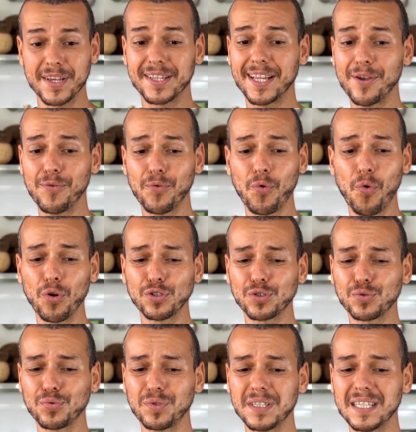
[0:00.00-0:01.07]
que tem um
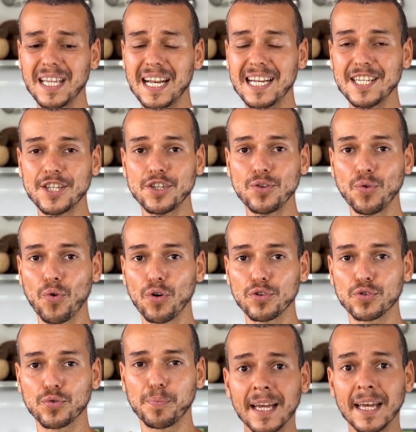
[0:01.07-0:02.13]
gosto
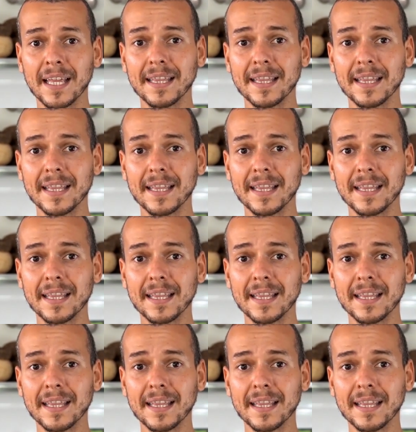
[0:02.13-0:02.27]
delicioso.